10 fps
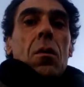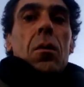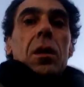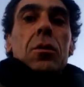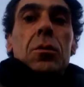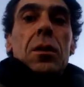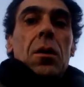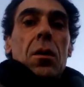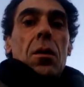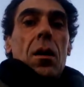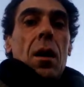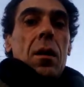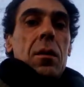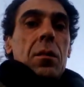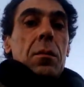on réduit. Euh,
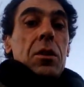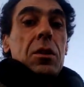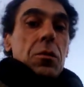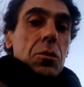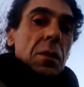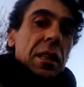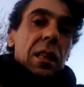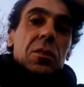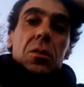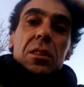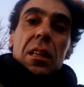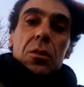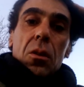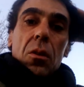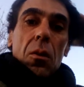ah, j'ai vendu ma
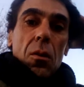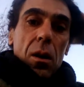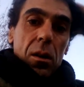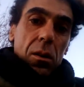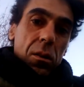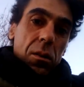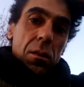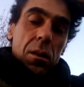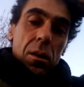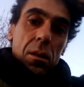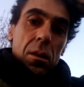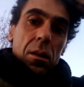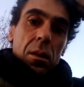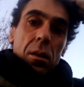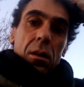450 euros. Hein, voilà.
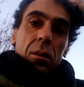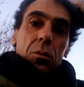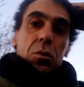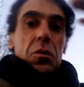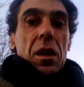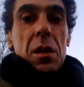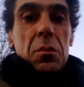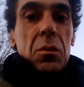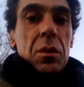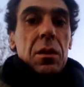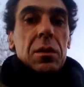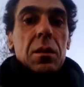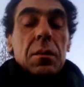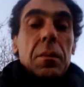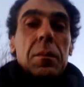Donc je vais répondre, hein,
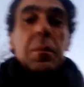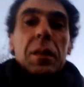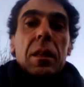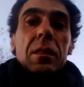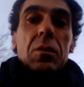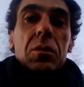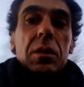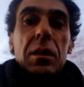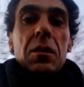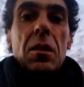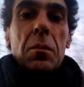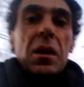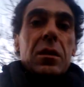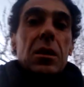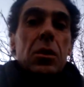c'est ma 405 qui
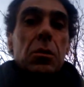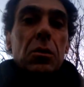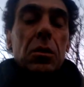va partir, je